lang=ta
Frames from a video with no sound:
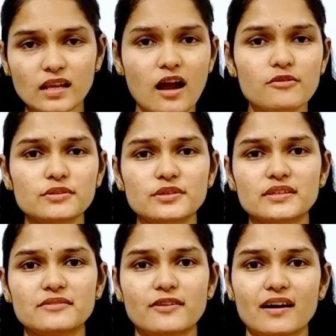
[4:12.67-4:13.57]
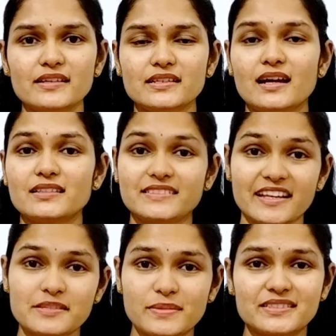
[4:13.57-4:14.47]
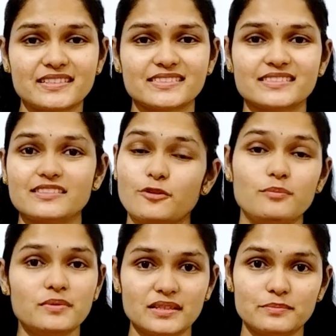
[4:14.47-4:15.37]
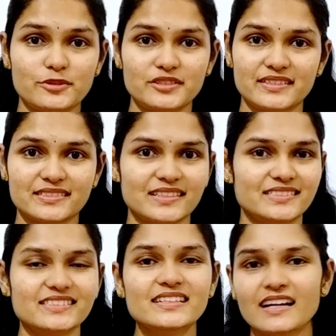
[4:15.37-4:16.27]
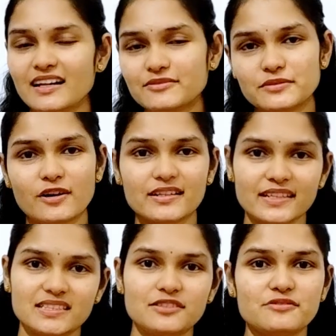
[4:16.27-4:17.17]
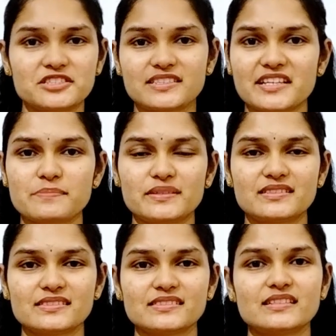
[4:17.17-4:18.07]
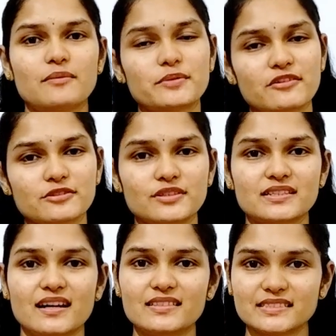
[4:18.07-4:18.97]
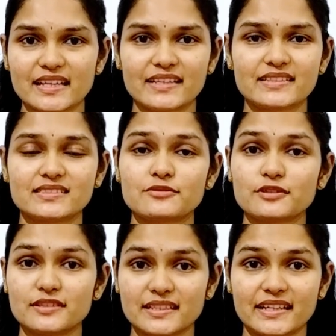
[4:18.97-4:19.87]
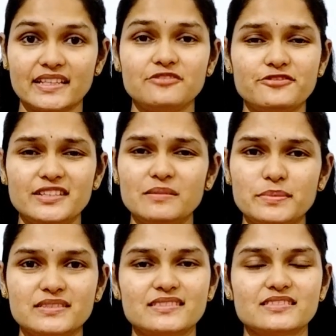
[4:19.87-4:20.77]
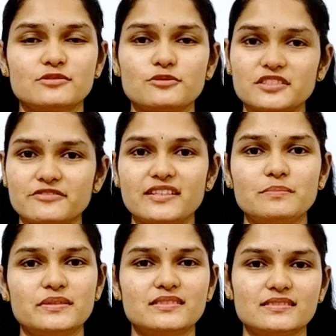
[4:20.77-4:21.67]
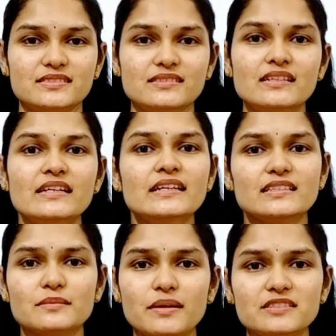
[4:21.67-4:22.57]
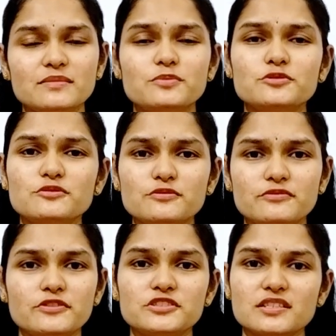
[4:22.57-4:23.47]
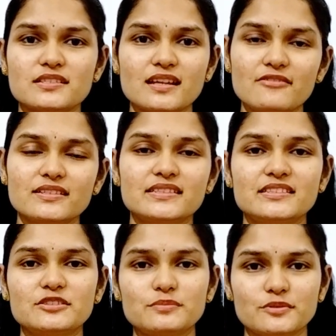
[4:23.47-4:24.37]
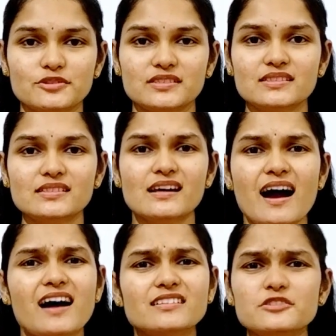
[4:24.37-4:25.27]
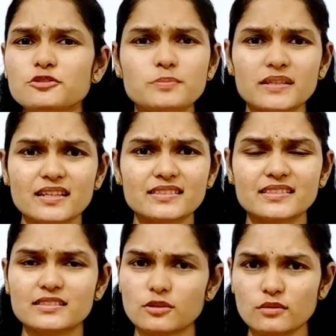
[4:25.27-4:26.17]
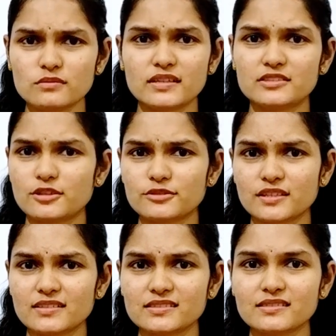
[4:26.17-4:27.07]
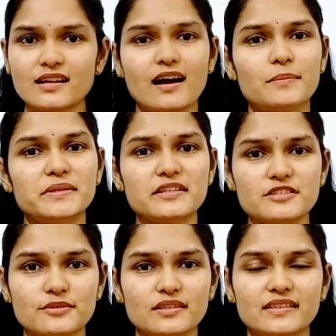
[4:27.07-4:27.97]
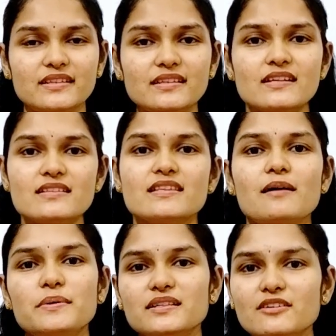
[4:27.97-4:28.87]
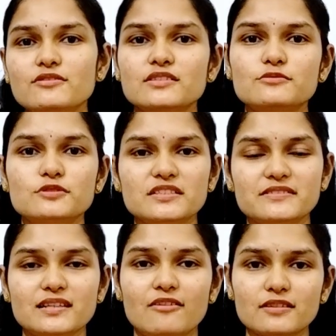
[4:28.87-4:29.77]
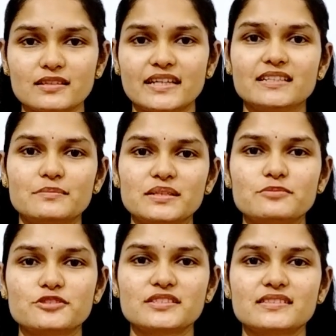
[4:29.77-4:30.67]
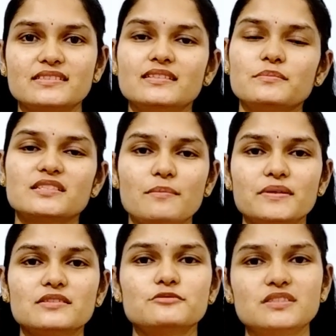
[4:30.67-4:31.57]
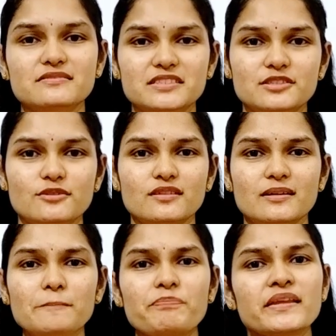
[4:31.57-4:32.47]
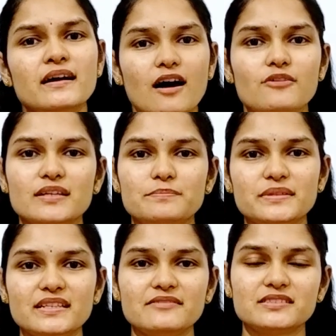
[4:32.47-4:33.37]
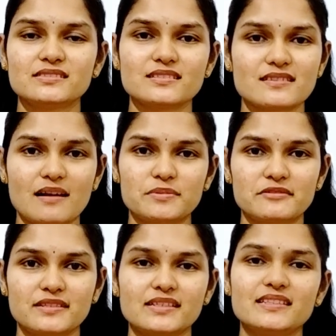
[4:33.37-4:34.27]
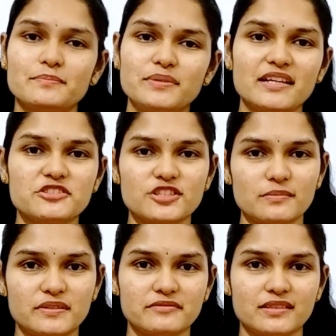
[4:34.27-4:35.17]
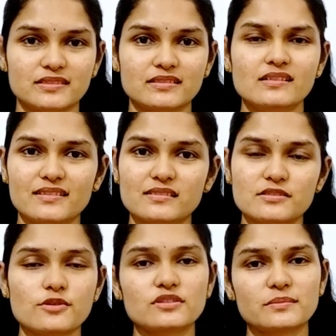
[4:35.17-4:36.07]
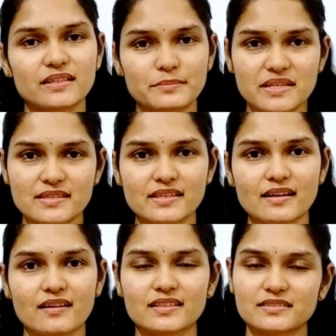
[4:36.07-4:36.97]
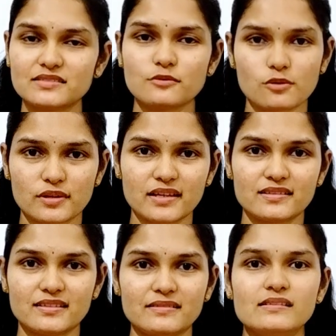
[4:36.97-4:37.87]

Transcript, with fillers: அவங்களோட வாய் அதை டேஸ்ட் பண்ணுறது ரொம்ப இம்பார்ட்டன்ட்க்கு இது இந்த வாயில் எதையும் வச்சு டேஸ்ட் பண்ணுறது அப்புறம் அவங்களோட காது கேட்குறது அவங்களோட கை ஃபீல் பண்ணுறது தொட்டு ஃபீல் பண்ணுறது இந்த மாதிரி புது ஃபியூச்சர்ஸ்லாம் அவங்களுக்கு இருக்கும்போது அதை யூஸ் பண்ணாத நோ நீ தொடக்கூடாது அப்படின்னு சொல்லி சாப்பாடு அவங்களுக்கு ஊட்டி விட்டு அவங்கள கையை அப்படியே பிடிச்சிக்கிட்டு நம்ம சாப்பாட்டை ஊட்டி விட்டுட்டோம்னா அவங்க எப்படி வந்து சாப்பிடுவாங்க அதை எப்படி என்ஜாய் பண்ணுவாங்க ஸோ இந்த மாதிரி மெஸ்ஸி ஆகிறது ஓகே தான்